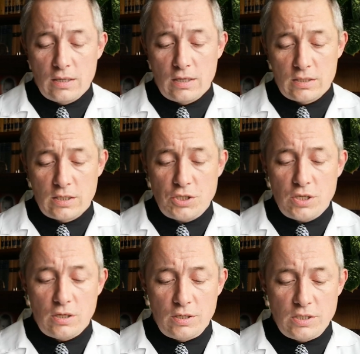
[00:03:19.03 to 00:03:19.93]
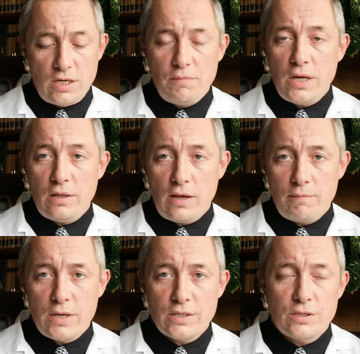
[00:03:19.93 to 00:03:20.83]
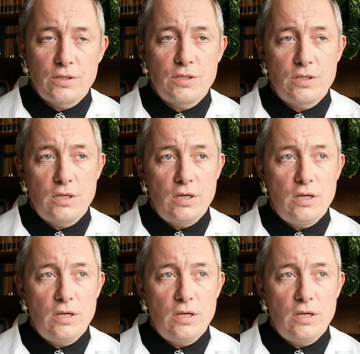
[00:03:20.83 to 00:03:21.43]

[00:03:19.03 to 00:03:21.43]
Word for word: а, значительные семейные обязанности,